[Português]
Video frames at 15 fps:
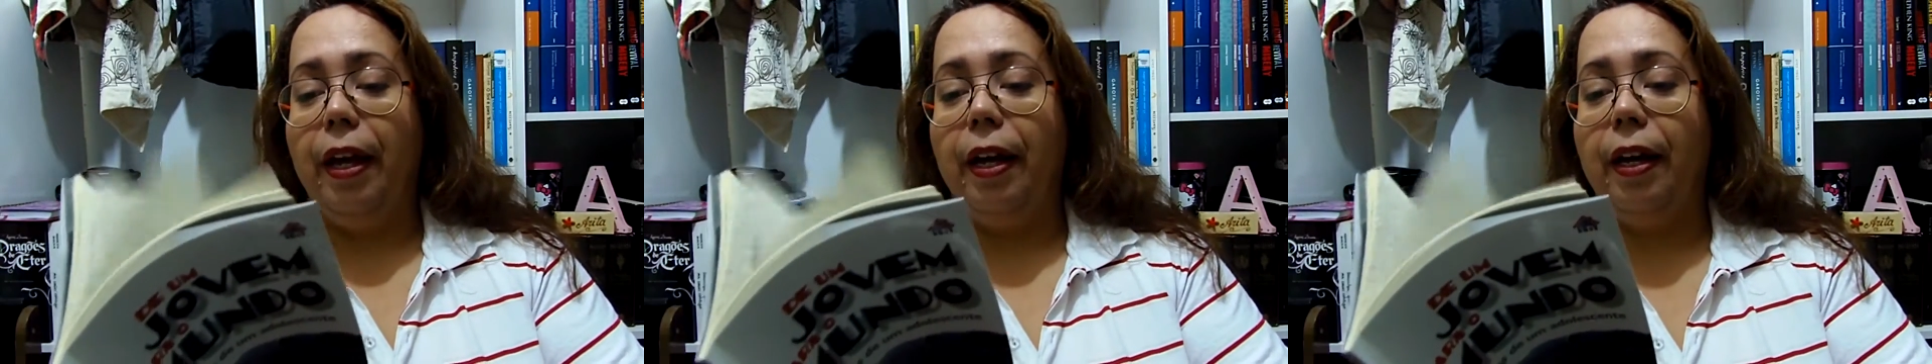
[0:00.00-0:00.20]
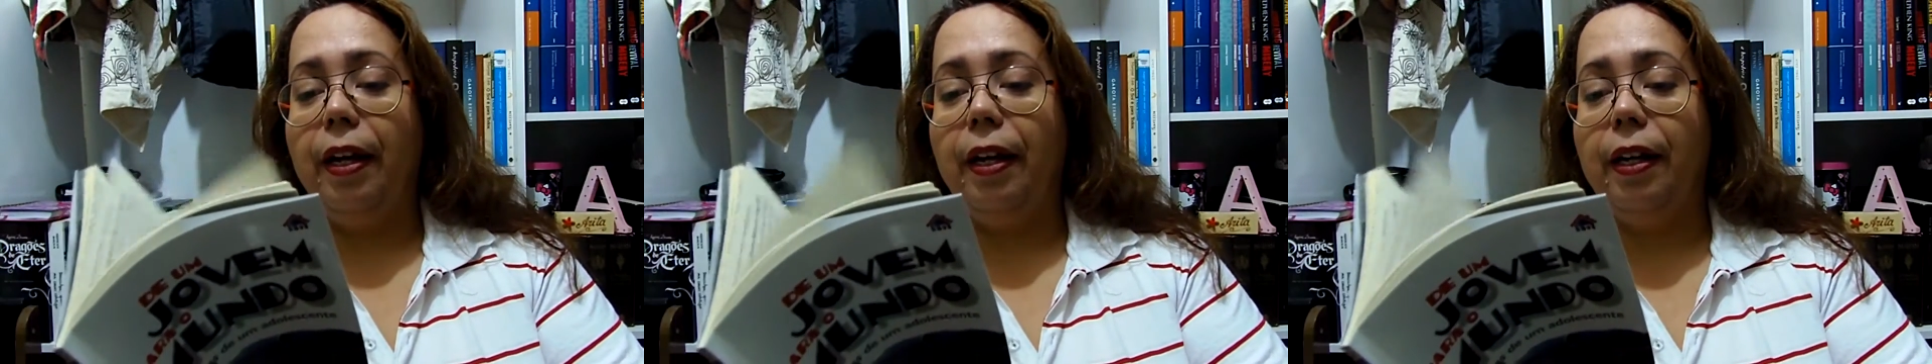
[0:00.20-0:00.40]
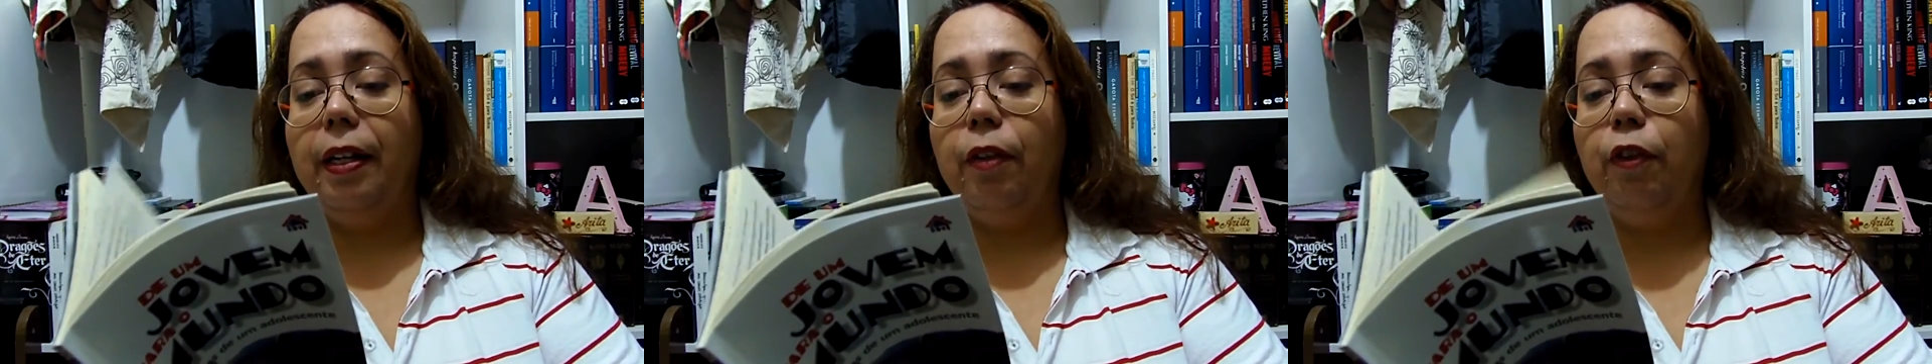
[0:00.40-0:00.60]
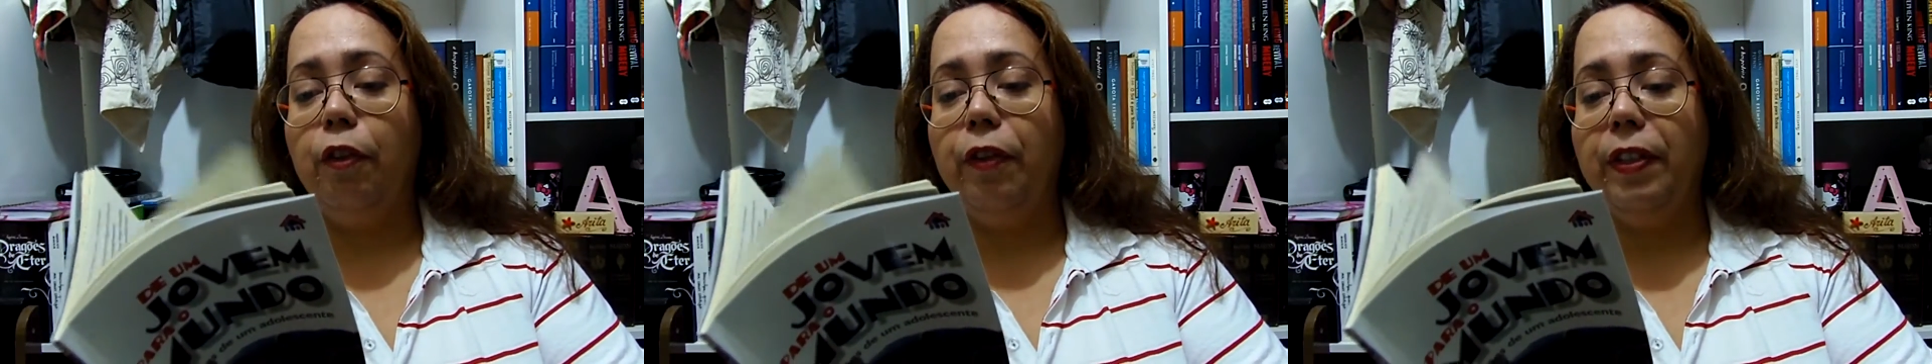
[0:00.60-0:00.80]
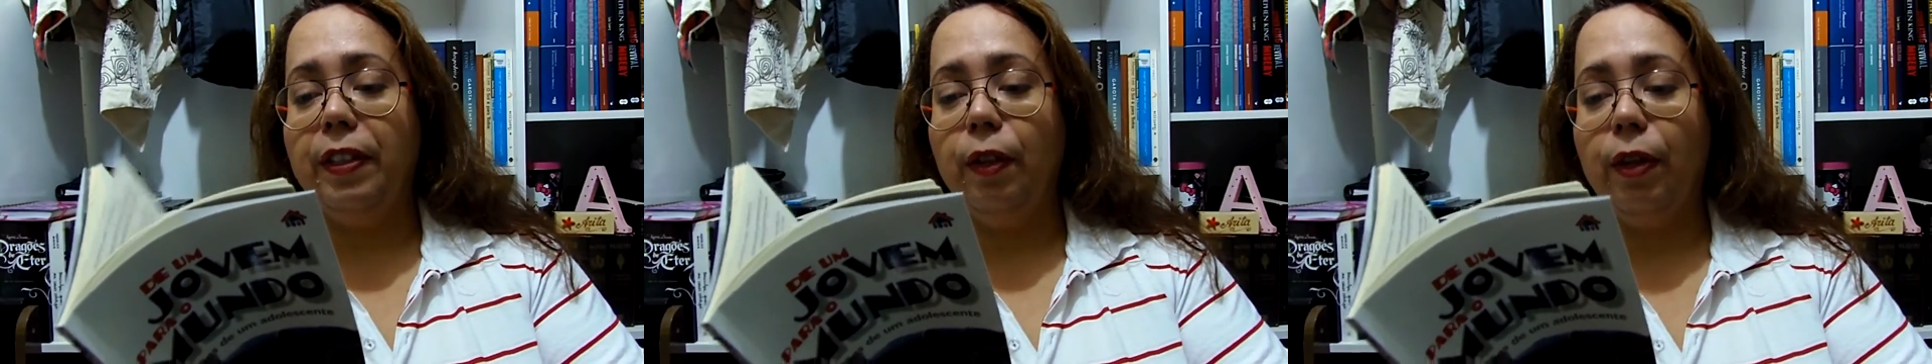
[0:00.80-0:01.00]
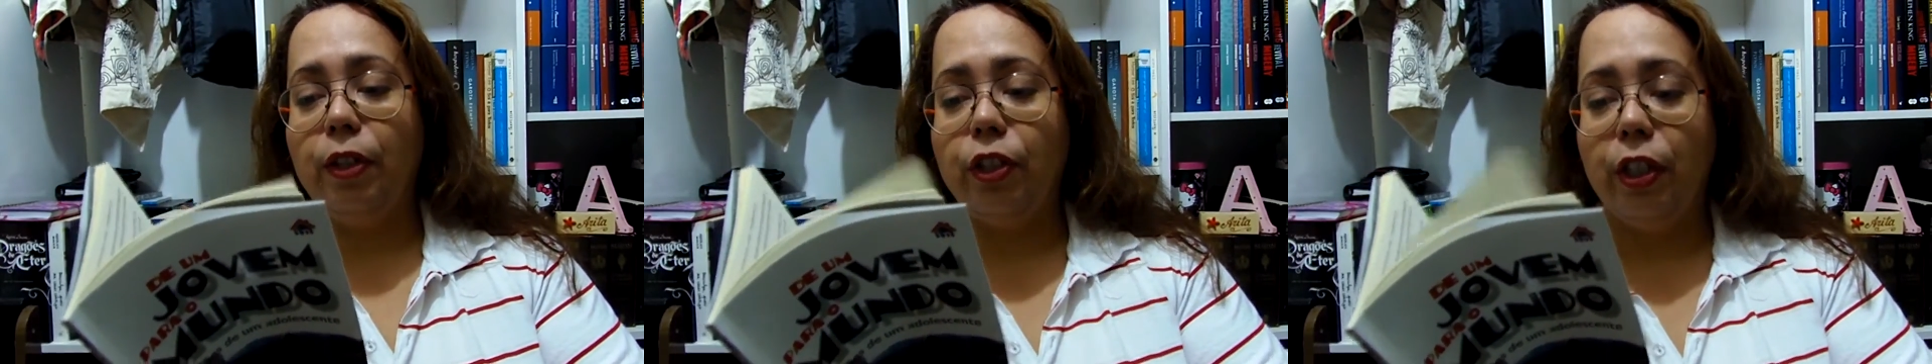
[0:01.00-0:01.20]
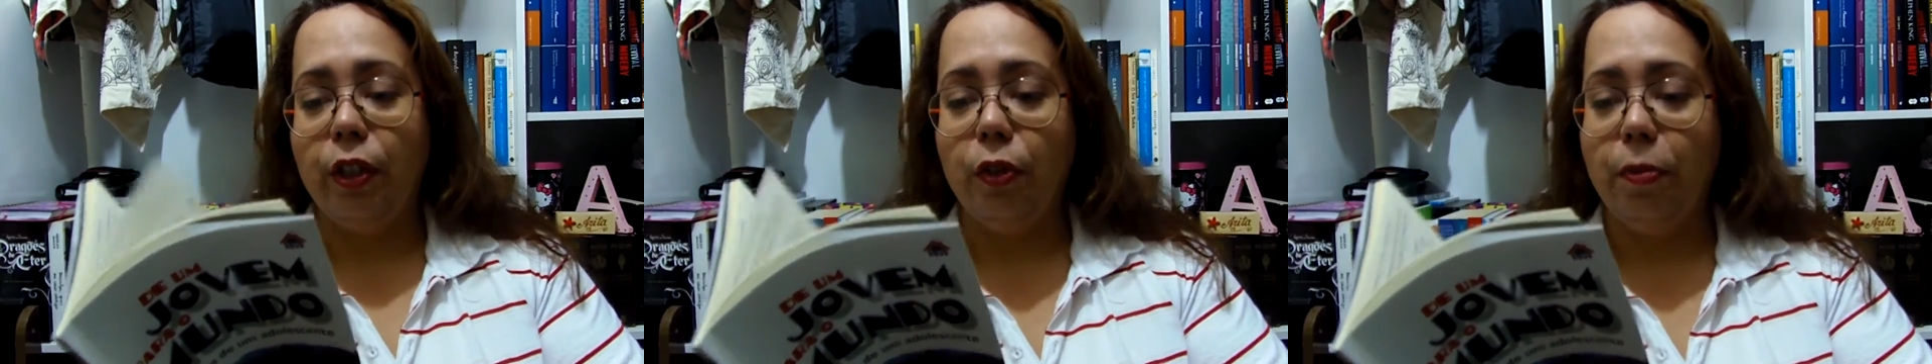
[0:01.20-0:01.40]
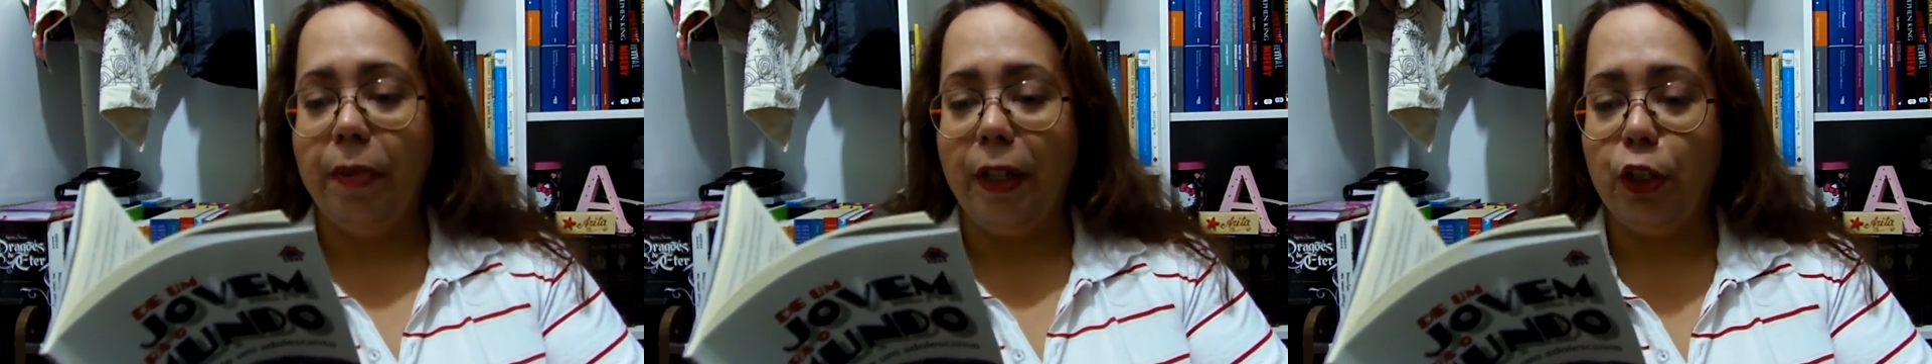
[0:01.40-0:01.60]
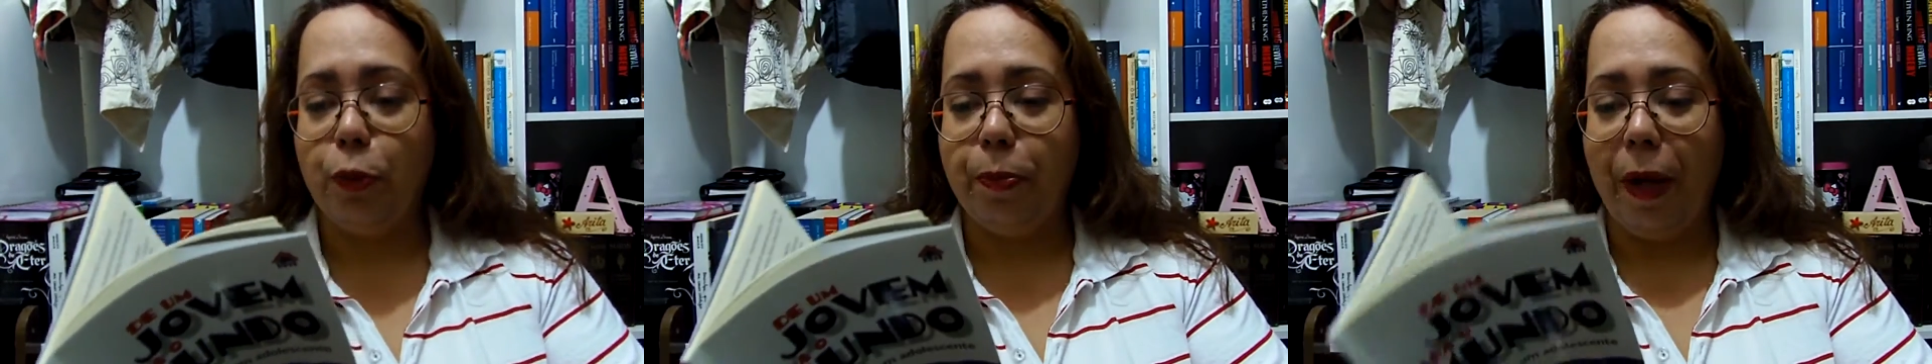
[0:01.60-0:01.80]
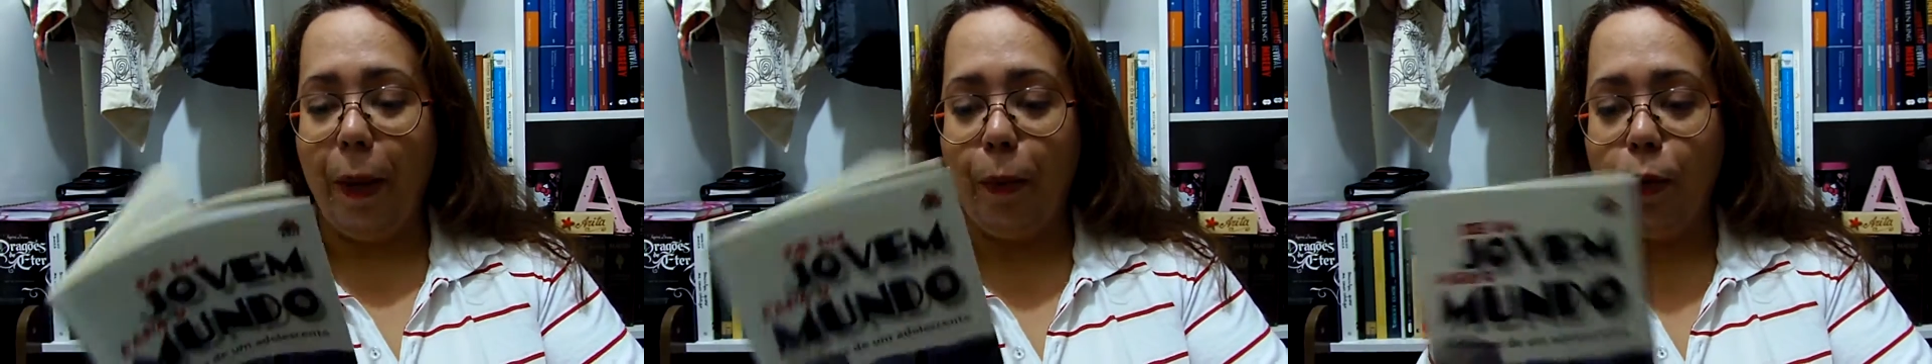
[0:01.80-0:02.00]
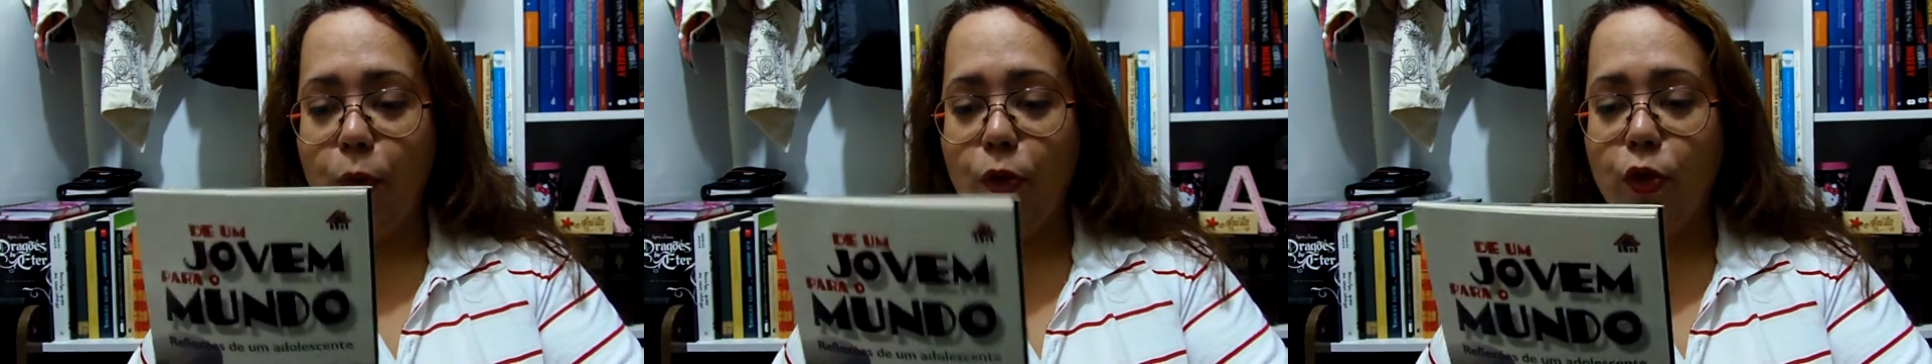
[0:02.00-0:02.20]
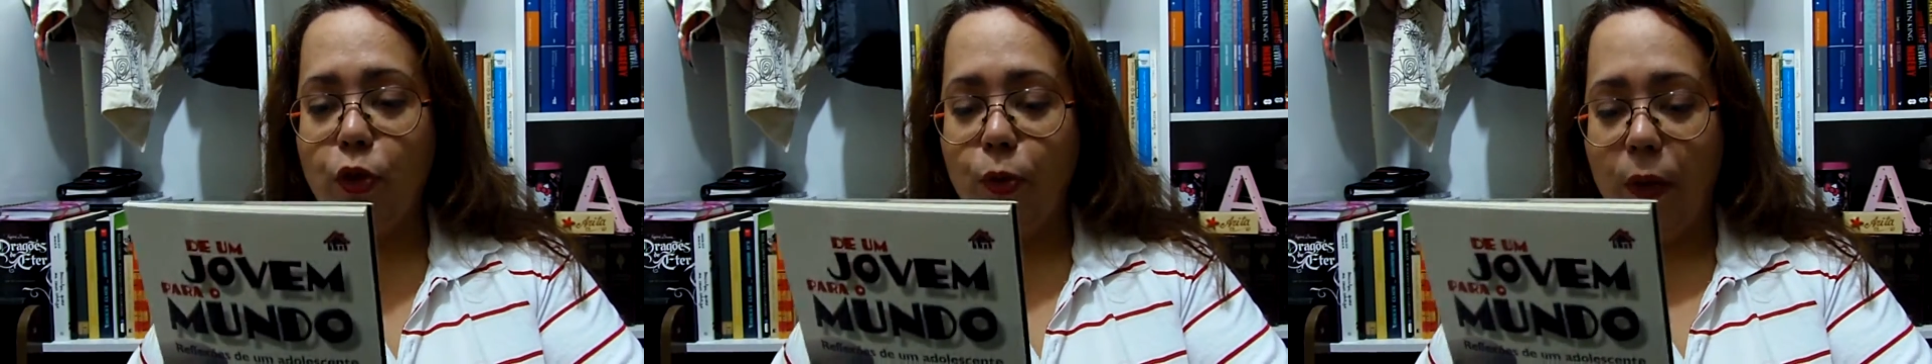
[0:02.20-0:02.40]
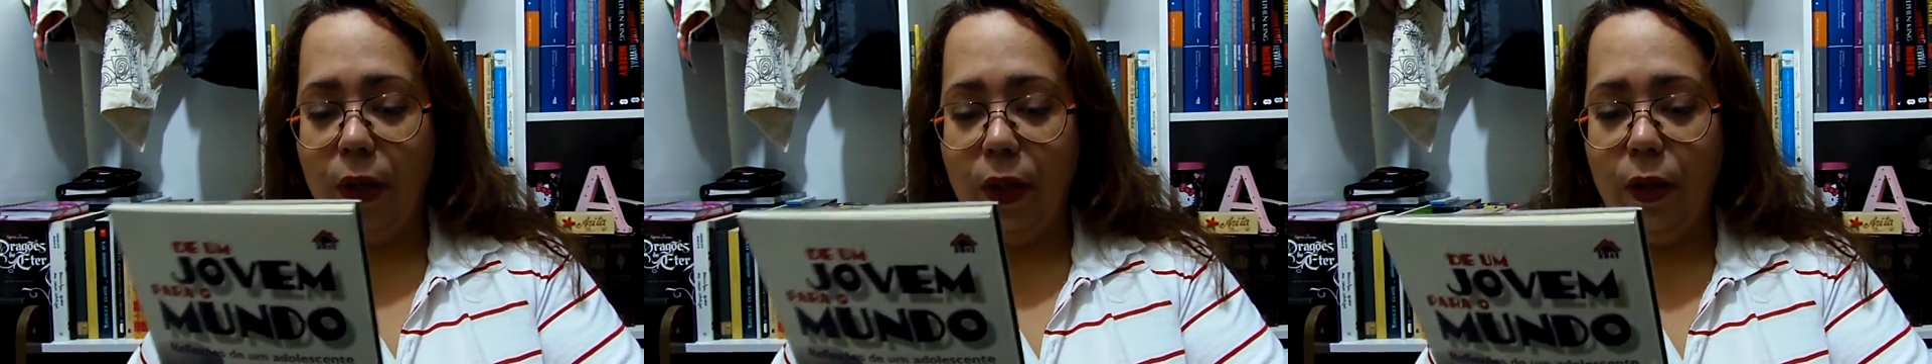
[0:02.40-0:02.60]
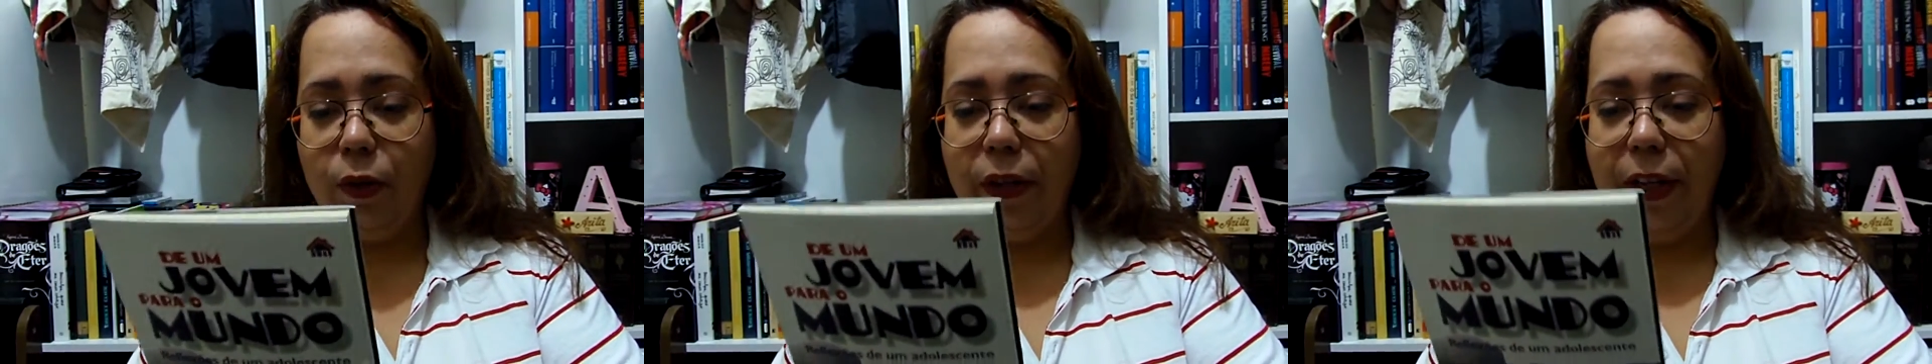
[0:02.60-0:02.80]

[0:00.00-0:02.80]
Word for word: Ah, eu vou ver se eu agendo um bate-papo com o João,